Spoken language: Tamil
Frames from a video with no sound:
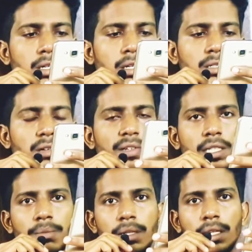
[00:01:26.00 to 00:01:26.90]

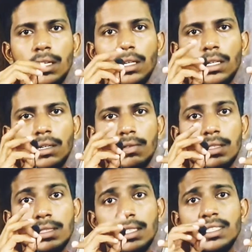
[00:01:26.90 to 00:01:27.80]
ரிசர்வேஷன் பார்த்திங்கன்னா இங்கே வந்து
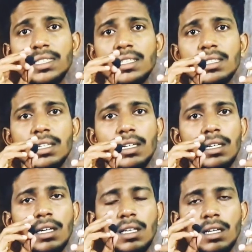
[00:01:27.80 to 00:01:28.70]
சிக்ஸ் சீட்ஸ் இருக்குது
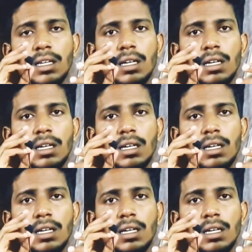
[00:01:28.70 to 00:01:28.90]
அதில்